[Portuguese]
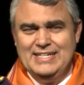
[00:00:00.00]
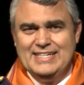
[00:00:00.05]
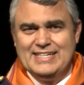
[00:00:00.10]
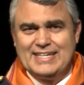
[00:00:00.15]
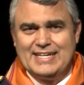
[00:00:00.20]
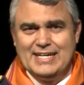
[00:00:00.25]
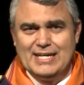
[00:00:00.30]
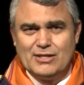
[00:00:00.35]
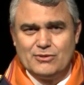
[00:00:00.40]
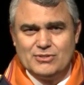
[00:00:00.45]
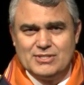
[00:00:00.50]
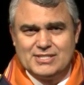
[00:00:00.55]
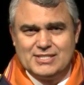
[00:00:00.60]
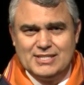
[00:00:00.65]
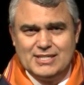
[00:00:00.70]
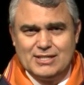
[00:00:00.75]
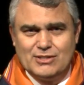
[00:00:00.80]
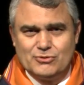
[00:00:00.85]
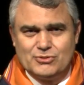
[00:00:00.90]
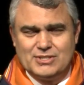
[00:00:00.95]
quero
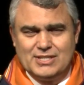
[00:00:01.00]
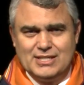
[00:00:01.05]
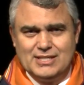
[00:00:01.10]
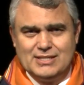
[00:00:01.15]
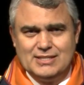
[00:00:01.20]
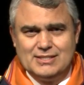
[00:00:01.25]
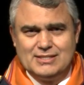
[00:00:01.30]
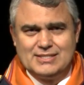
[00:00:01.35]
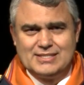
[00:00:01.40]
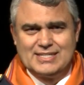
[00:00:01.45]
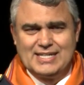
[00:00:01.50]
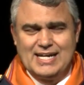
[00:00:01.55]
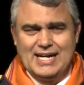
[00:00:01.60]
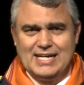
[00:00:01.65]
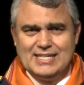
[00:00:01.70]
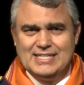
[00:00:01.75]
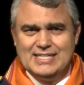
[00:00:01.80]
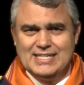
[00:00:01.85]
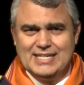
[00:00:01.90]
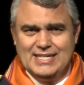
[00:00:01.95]
dizer a vocês,
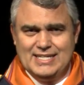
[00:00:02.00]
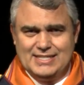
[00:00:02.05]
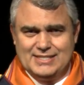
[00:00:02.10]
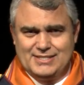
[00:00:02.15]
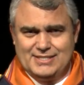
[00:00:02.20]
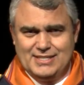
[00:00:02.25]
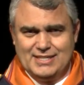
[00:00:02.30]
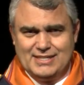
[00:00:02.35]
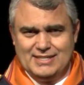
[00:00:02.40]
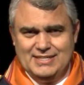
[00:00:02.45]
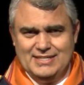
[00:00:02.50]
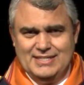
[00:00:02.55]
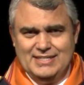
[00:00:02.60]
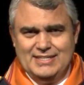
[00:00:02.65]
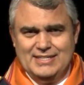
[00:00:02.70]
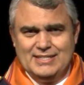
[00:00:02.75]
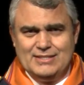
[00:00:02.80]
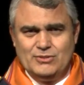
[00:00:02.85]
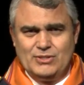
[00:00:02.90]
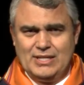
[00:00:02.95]
cada igreja
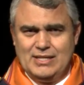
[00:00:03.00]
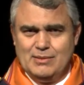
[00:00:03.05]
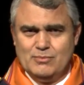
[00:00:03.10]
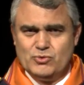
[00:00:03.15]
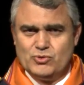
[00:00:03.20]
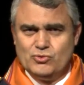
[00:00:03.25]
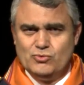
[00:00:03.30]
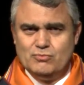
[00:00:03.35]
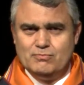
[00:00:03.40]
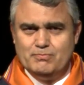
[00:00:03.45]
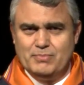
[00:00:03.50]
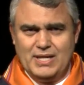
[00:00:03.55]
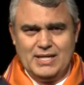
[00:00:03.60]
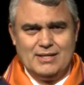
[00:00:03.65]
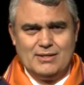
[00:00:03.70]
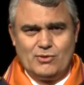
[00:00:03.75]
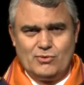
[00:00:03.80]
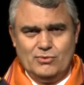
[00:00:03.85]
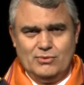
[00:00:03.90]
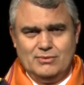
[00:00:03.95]
Teremos um
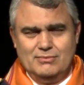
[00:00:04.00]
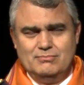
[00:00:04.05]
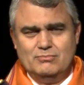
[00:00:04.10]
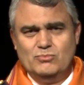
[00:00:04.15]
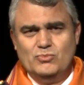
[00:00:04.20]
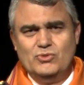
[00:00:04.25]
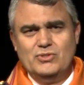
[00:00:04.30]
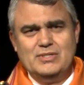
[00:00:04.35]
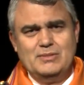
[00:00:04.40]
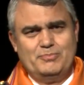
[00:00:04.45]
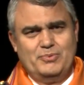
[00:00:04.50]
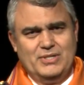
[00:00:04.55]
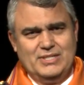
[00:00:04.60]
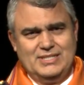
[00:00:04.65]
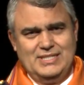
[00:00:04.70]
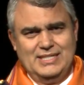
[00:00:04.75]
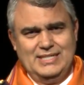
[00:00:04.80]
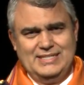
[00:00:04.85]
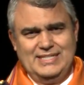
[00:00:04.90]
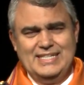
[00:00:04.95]
blanco muito
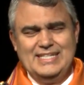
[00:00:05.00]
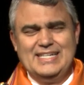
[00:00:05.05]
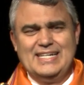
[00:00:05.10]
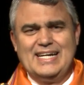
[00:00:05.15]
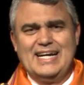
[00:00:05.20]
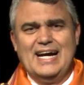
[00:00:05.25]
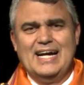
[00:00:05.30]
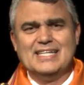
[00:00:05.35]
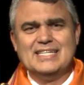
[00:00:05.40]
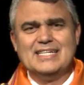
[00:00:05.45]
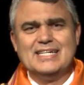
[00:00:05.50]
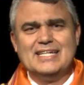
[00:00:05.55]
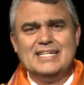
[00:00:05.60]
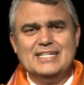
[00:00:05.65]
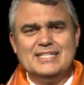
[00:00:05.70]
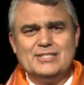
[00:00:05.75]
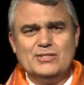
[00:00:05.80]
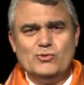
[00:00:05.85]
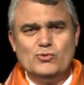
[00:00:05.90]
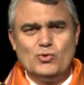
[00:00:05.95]
importante. Em cada
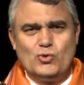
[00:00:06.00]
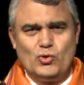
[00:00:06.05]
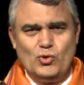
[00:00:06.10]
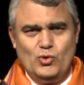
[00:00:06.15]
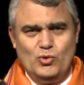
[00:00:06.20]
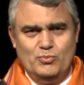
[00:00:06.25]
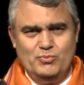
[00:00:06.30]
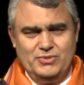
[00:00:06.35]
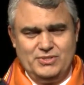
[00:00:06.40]
igreja, um clube.